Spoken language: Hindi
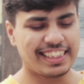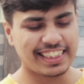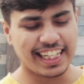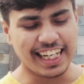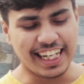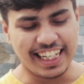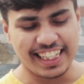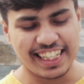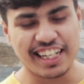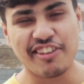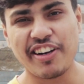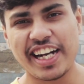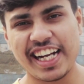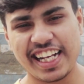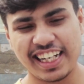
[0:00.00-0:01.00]
इसके अल्ट्रा
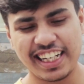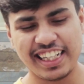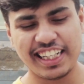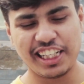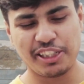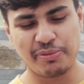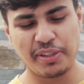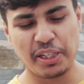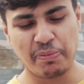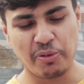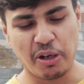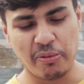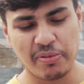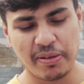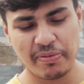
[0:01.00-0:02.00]
वाइड एंगल लेंस में एक
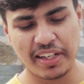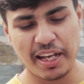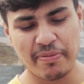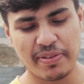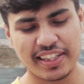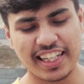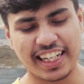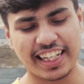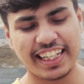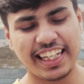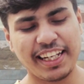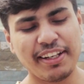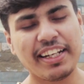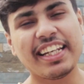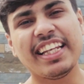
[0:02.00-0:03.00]
प्रॉब्लम क्या पता कि
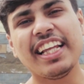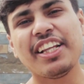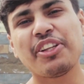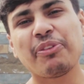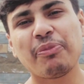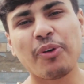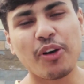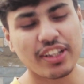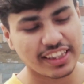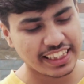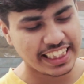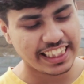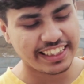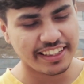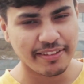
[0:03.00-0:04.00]
ये लेंस बहुत
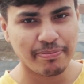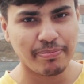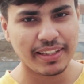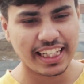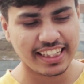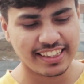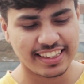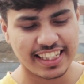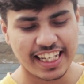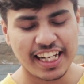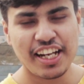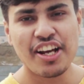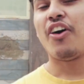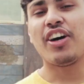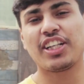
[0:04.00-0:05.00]
नीचे प्लेस्ड
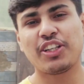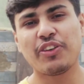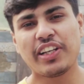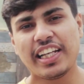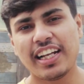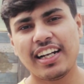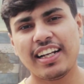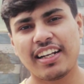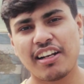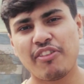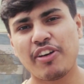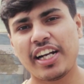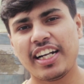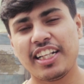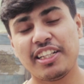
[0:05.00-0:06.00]
है और क्योंकि ये अल्ट्रा
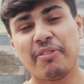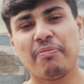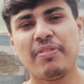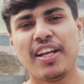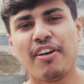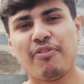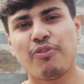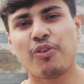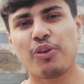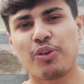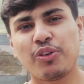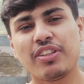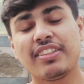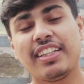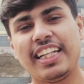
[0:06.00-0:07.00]
वाइड है जब भी आप
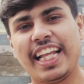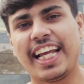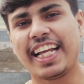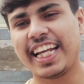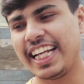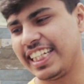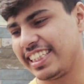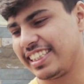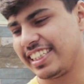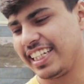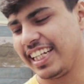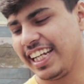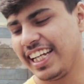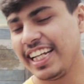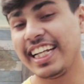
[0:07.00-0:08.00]
फोटोज़ लेंगे
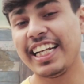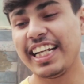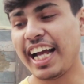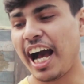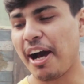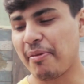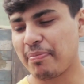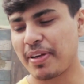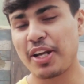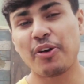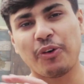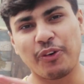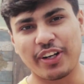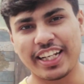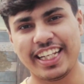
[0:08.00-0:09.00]
इससे आपके
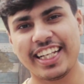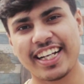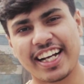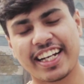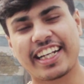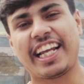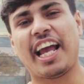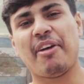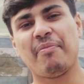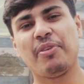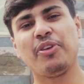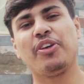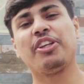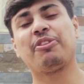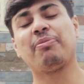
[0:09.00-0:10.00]
उंगली का
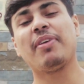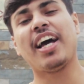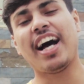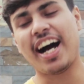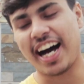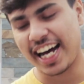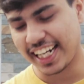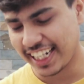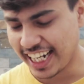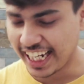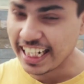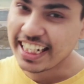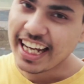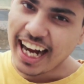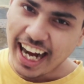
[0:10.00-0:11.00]
कैमियो इसमें आना
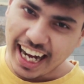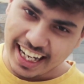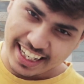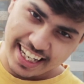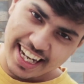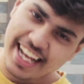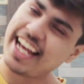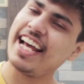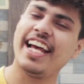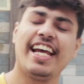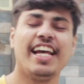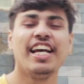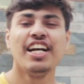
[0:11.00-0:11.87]
ही आना है